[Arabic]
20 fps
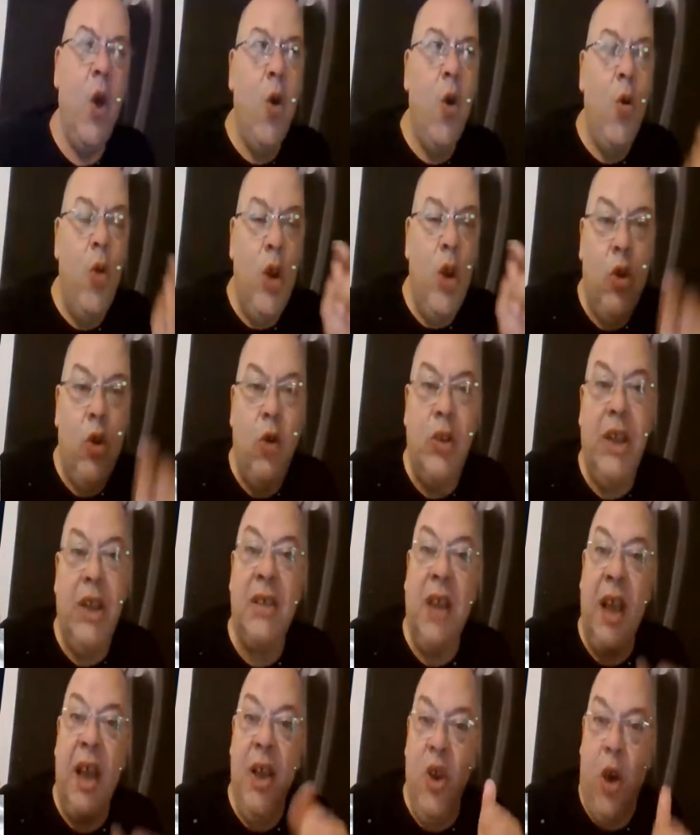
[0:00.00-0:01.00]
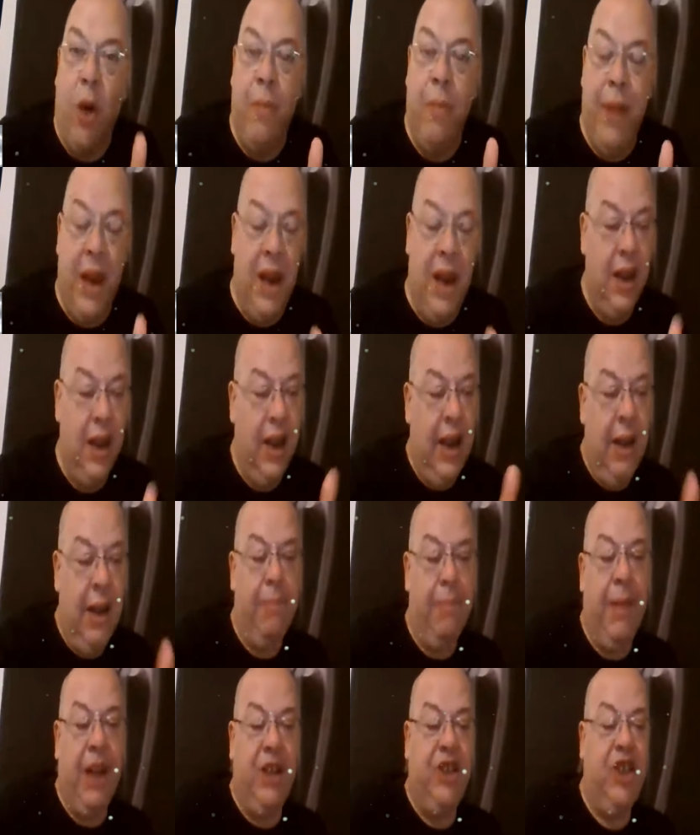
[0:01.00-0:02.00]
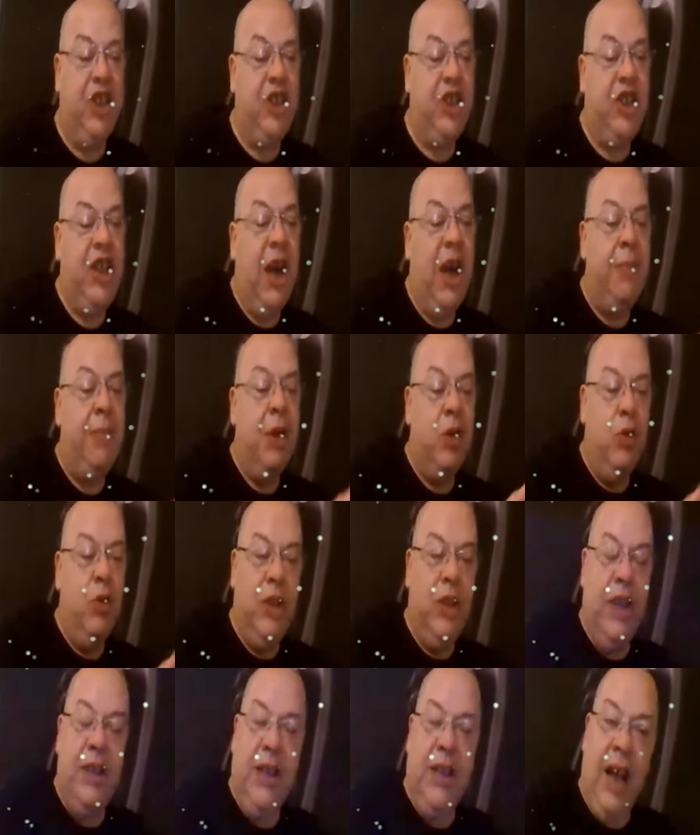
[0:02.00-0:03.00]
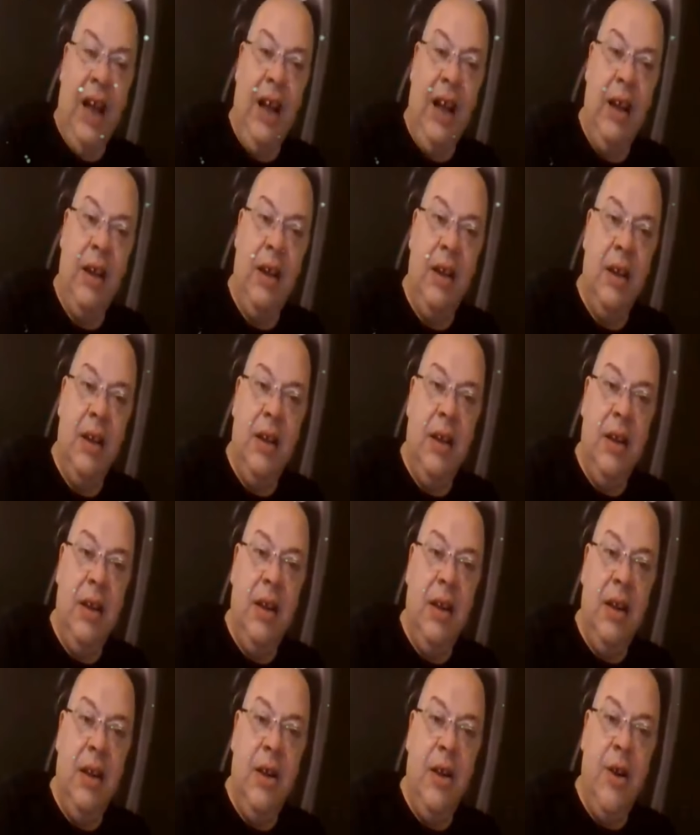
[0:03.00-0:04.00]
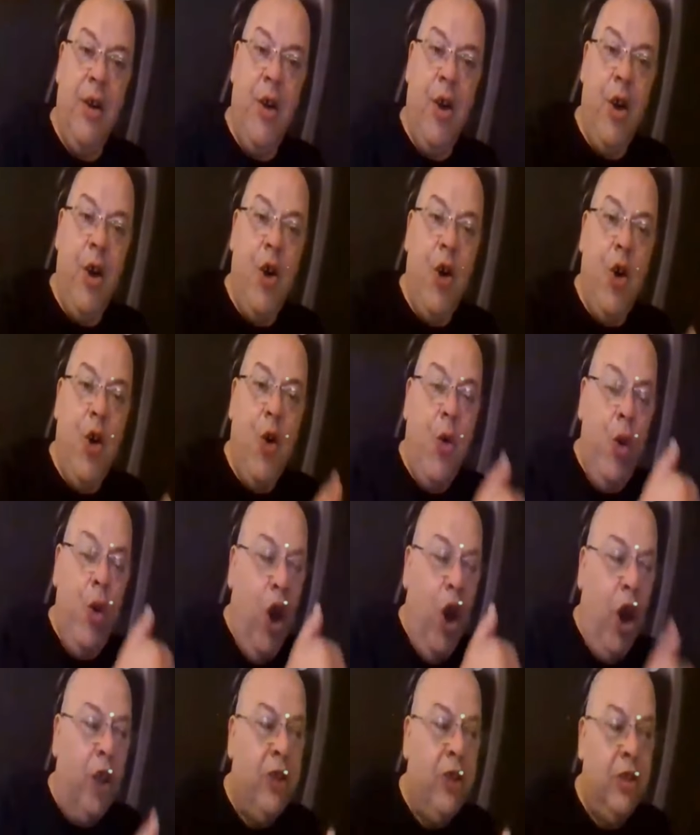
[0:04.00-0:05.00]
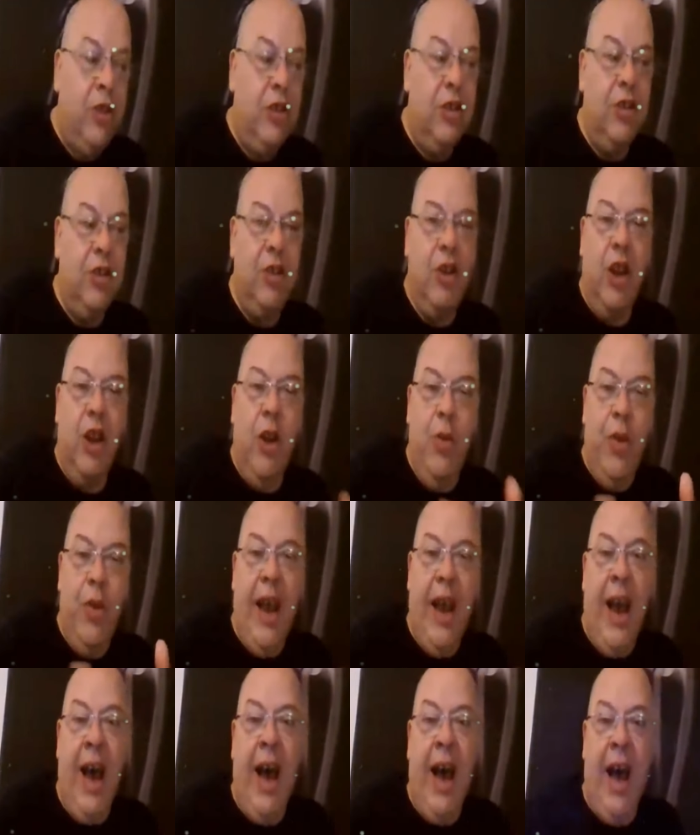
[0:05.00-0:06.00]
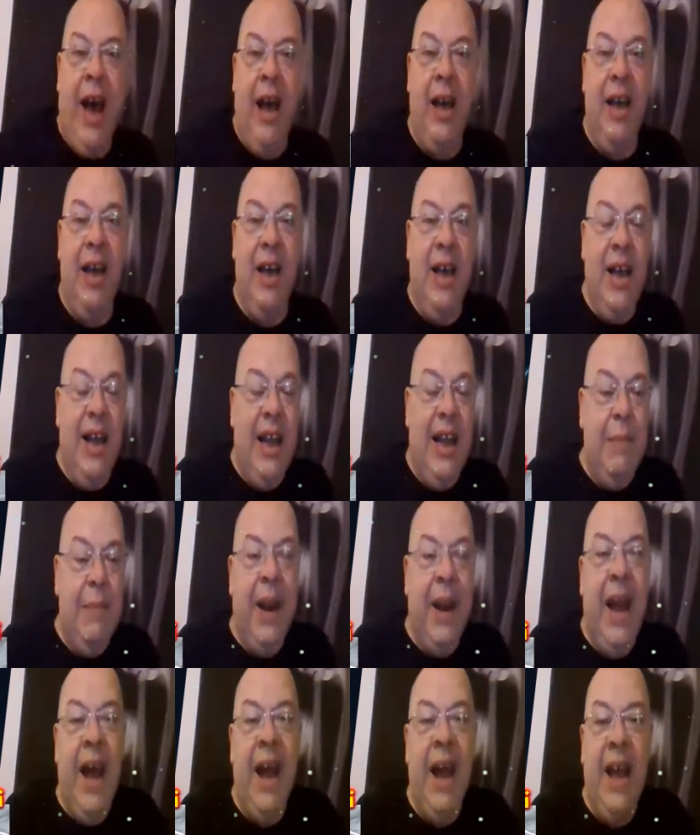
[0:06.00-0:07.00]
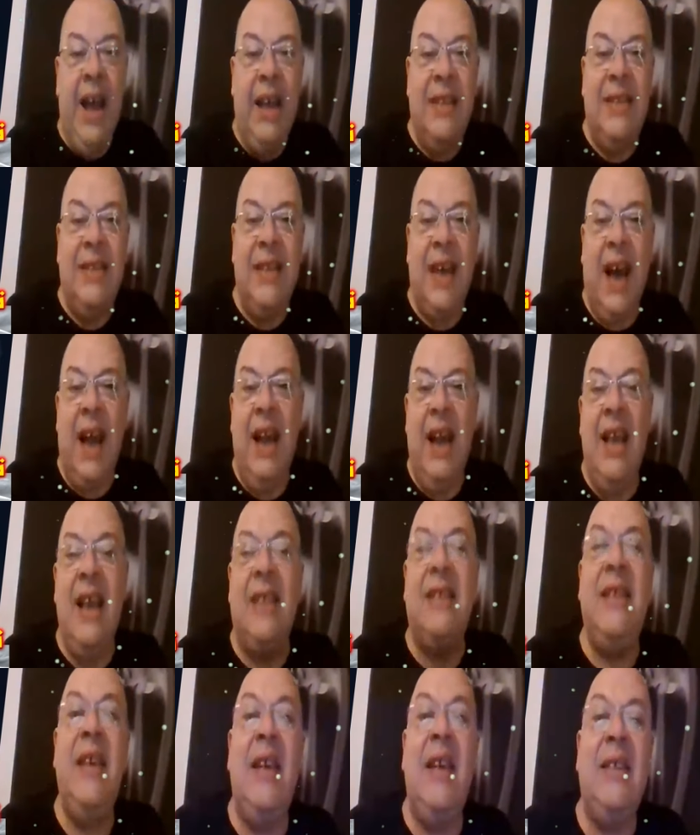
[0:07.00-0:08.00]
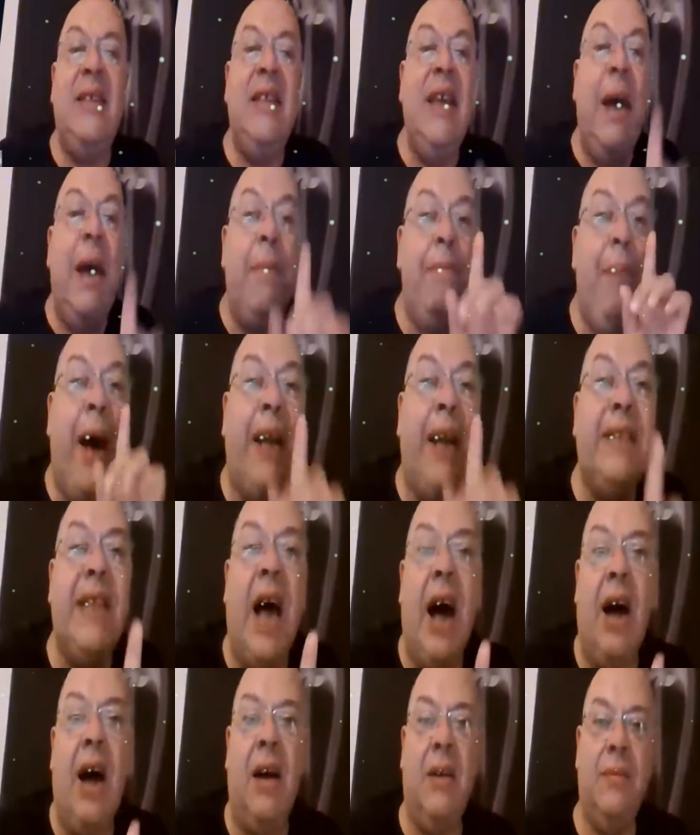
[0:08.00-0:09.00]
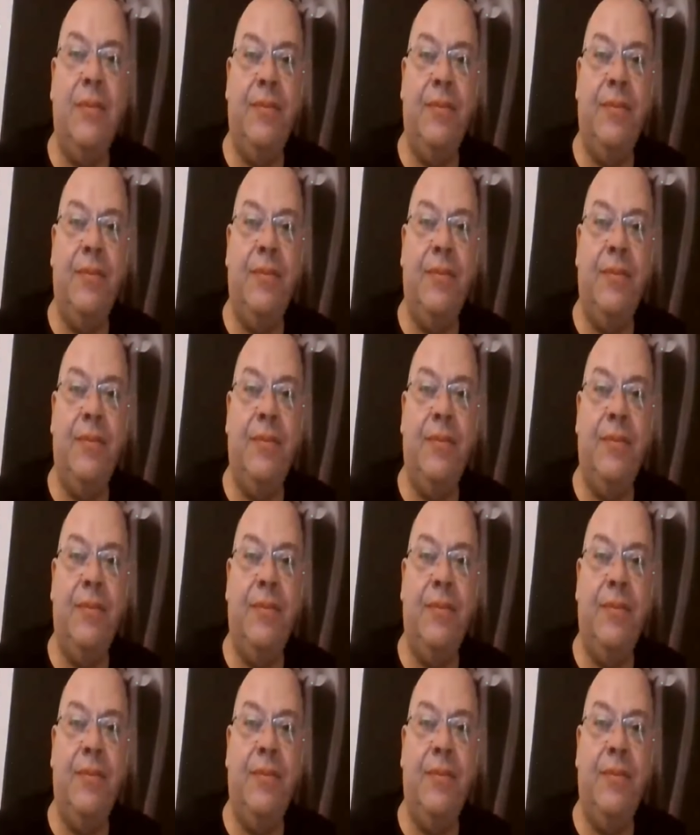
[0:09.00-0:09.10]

والكوديتا يقبل لما الجيش يعمل كوديتا ويحط الوعاء لمرحله انتقاليه سياسيه بحته